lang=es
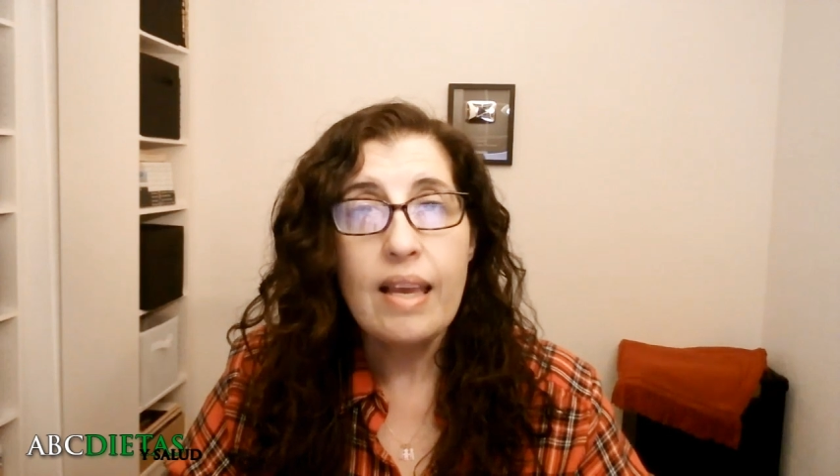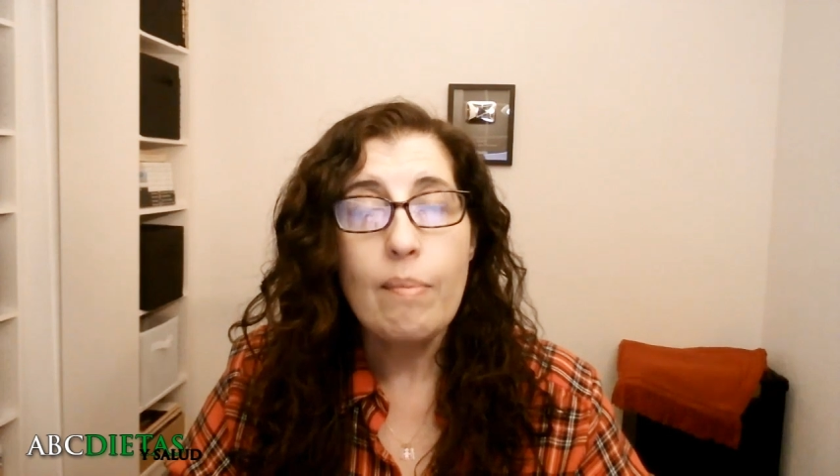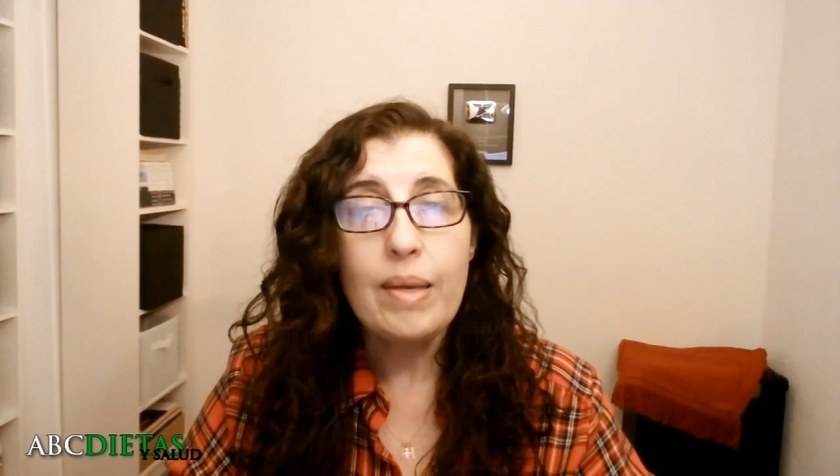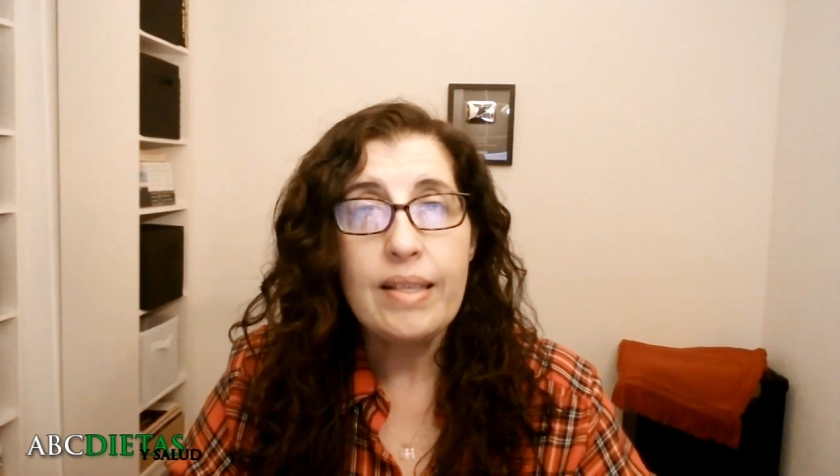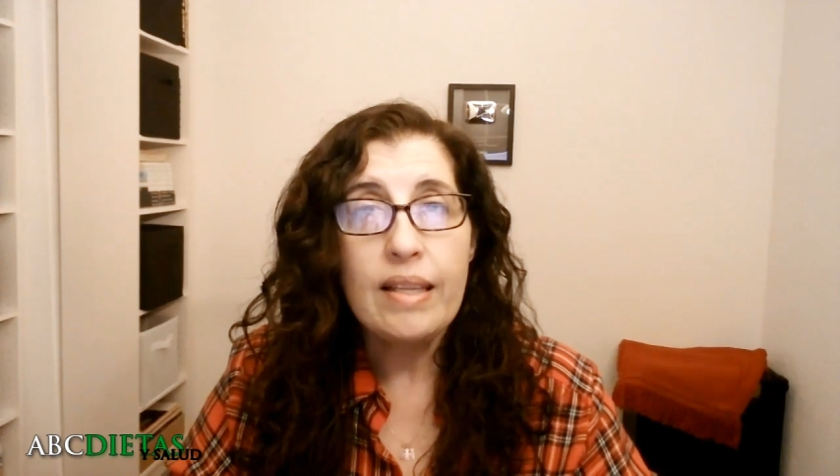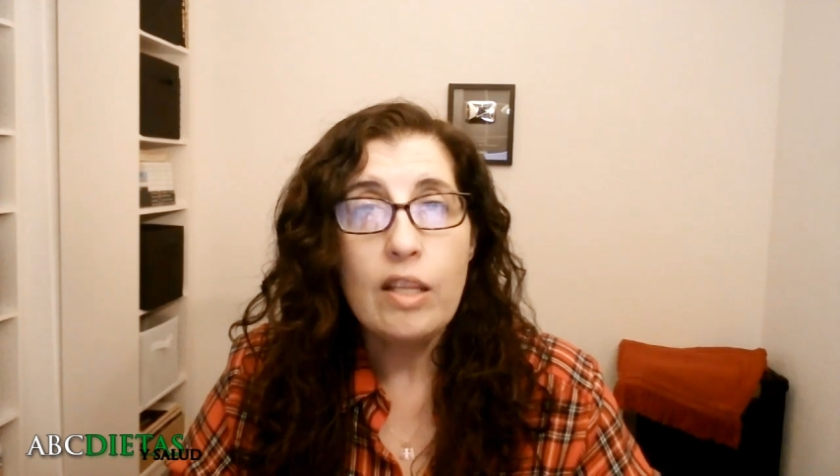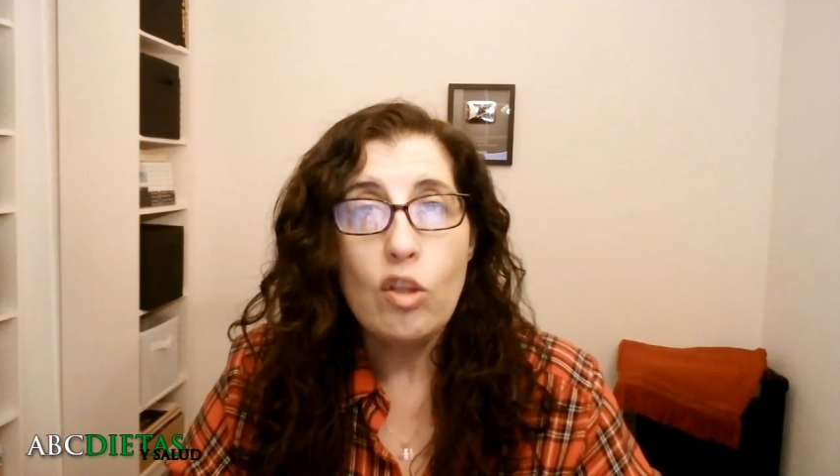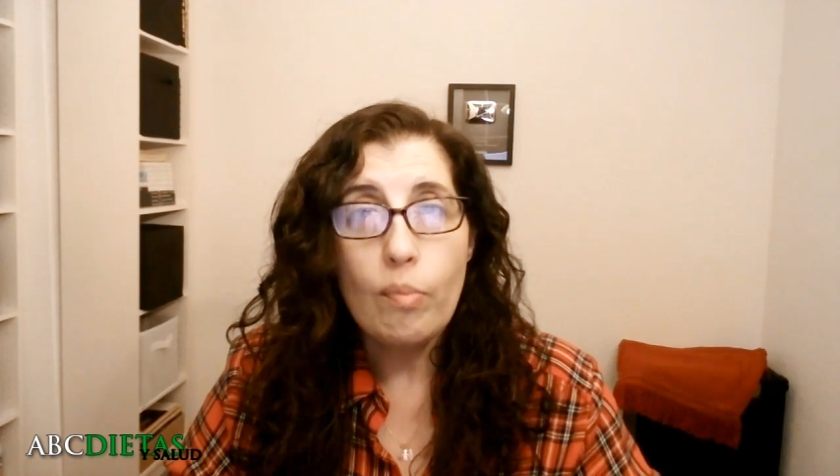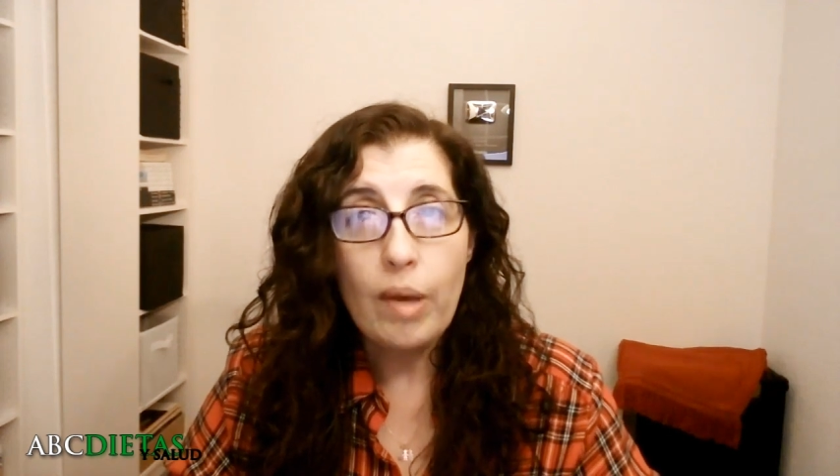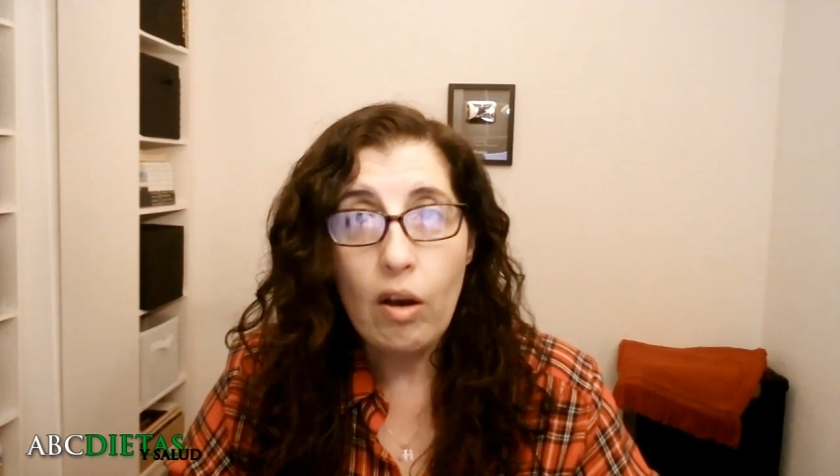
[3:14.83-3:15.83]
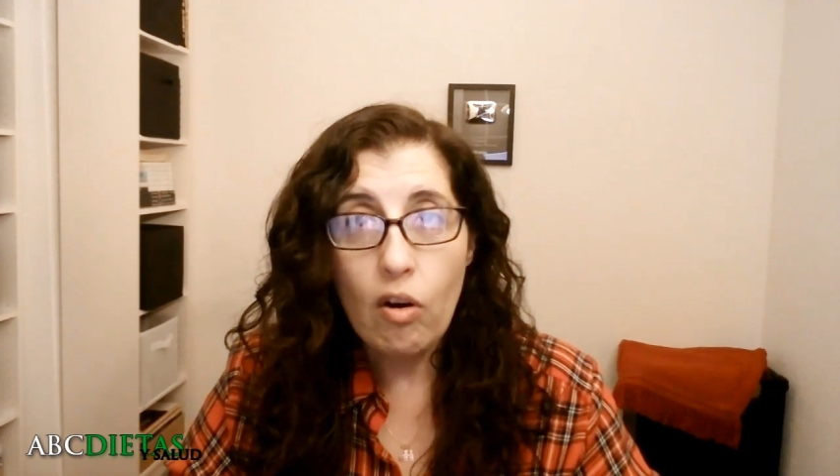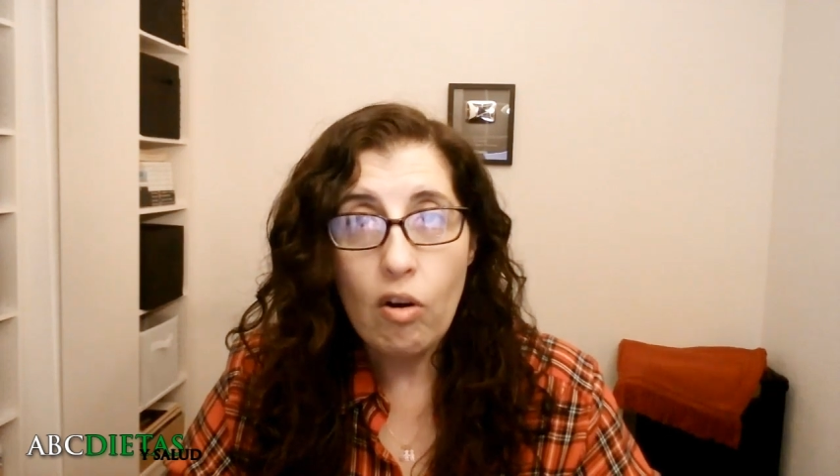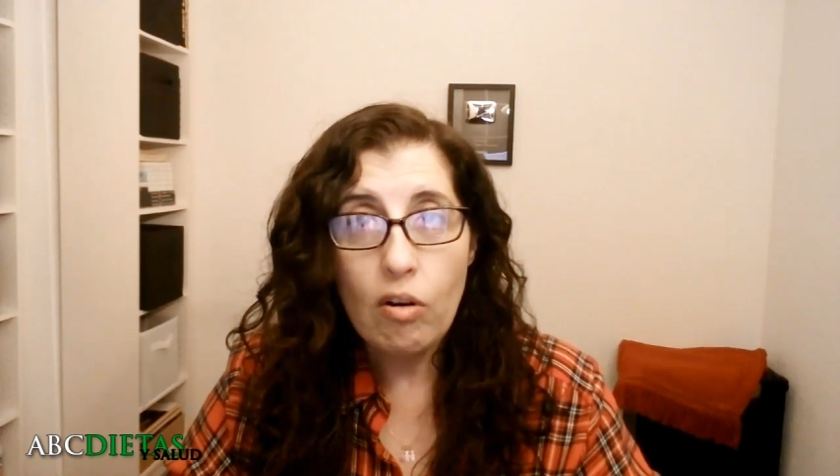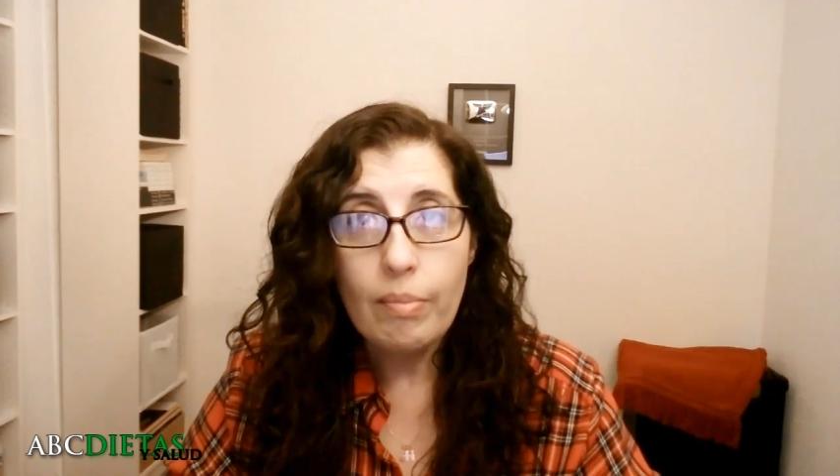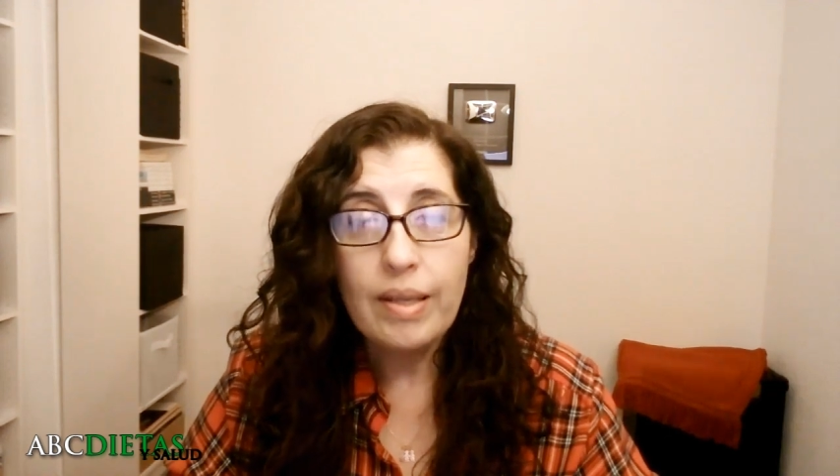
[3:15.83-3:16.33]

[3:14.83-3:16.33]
que me he sentido mejor,